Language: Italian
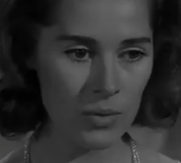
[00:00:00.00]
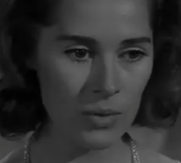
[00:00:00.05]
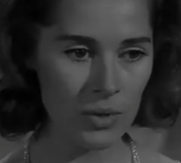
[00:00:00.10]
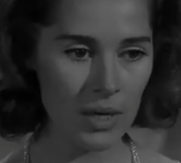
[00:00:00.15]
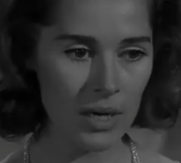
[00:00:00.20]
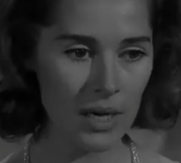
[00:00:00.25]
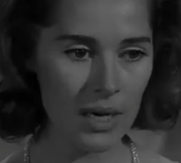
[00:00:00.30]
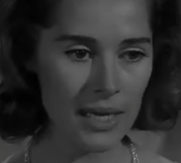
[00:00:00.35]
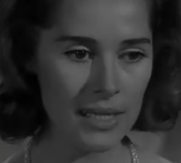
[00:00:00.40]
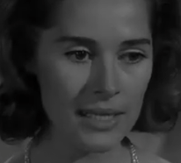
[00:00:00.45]

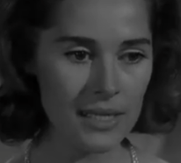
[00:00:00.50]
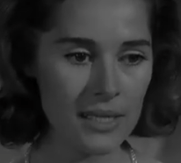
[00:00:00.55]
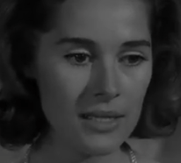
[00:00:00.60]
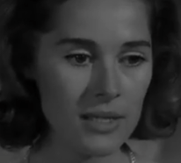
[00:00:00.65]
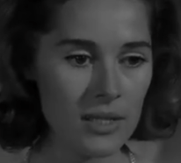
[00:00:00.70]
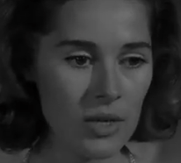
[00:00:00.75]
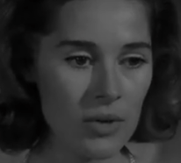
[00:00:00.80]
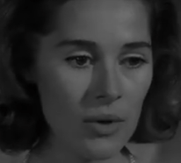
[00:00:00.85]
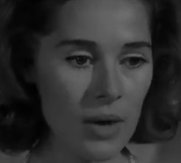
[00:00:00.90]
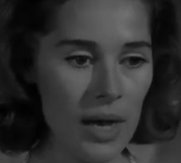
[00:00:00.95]
Non
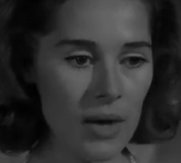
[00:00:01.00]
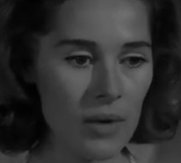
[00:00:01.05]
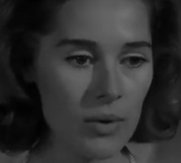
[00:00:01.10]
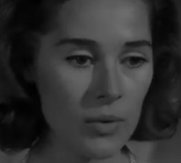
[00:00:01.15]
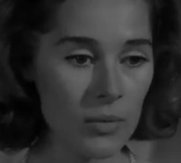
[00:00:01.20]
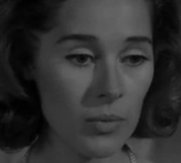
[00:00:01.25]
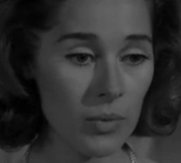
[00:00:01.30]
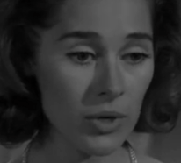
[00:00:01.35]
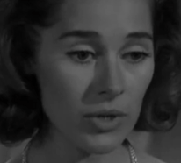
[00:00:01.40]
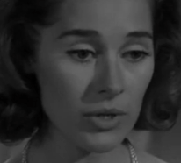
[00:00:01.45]
sapevo come
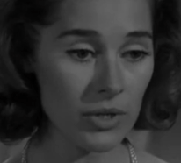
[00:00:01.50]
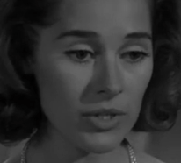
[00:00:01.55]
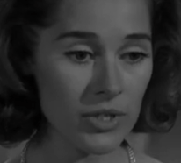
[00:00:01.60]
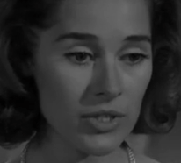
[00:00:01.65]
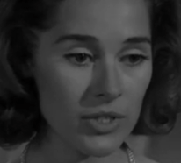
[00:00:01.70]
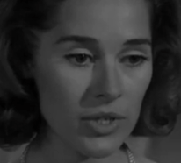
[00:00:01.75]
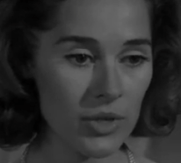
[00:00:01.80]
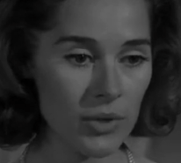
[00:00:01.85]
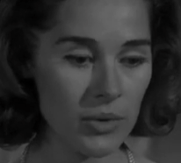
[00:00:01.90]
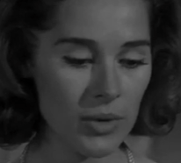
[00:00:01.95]
fare,
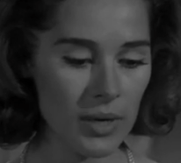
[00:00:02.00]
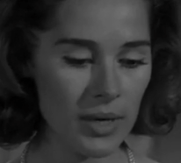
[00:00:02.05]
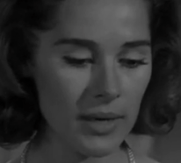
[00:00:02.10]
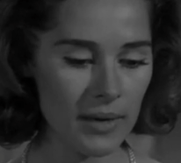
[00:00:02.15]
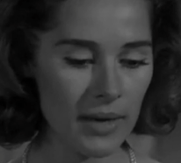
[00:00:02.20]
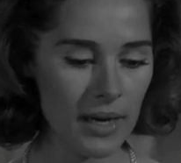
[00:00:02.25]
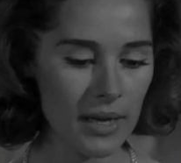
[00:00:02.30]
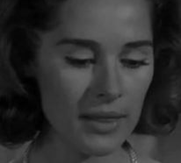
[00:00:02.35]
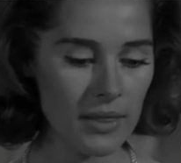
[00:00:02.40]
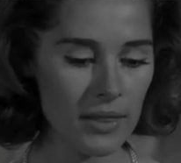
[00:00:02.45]
così ho deciso
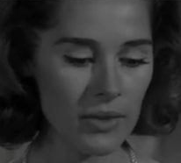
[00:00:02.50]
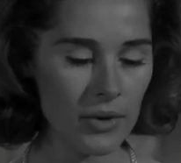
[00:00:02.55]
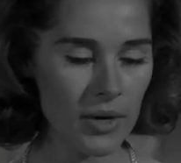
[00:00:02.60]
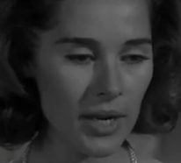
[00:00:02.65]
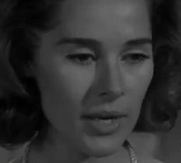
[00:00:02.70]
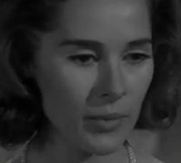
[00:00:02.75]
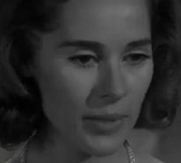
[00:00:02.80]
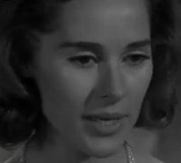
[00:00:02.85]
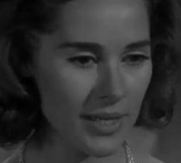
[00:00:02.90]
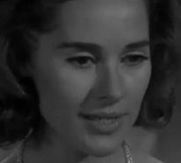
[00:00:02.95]
di aspettare
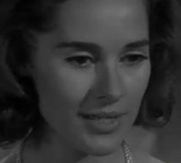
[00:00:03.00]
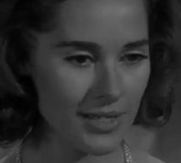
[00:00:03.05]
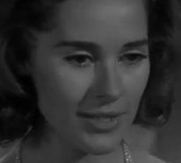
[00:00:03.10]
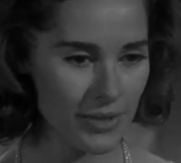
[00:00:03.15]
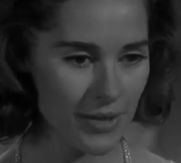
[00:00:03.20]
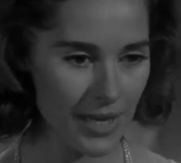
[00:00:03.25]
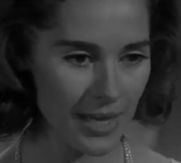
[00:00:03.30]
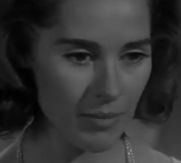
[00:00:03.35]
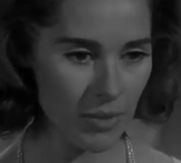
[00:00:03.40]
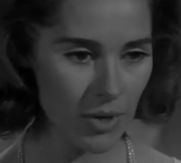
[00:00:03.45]
che tu
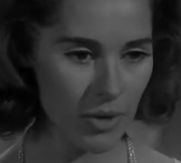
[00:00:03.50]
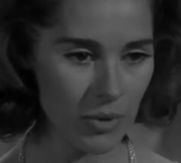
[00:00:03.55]
rientrassi a